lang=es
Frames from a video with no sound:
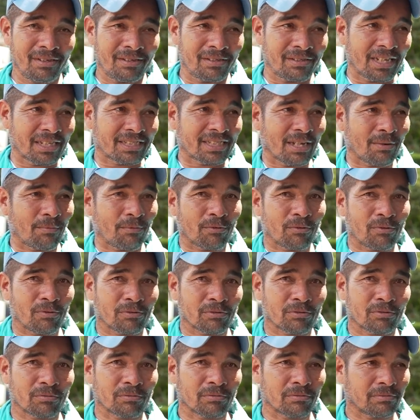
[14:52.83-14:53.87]
decíamos
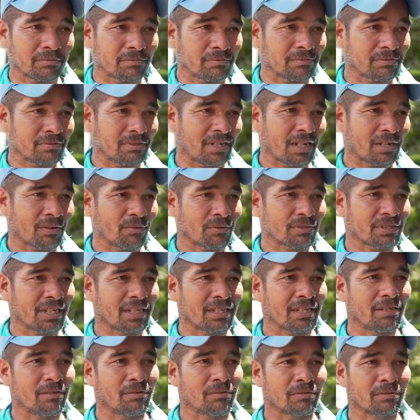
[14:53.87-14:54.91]
los, las cosas
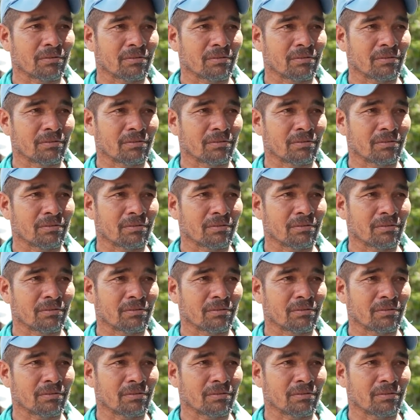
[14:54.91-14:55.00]
de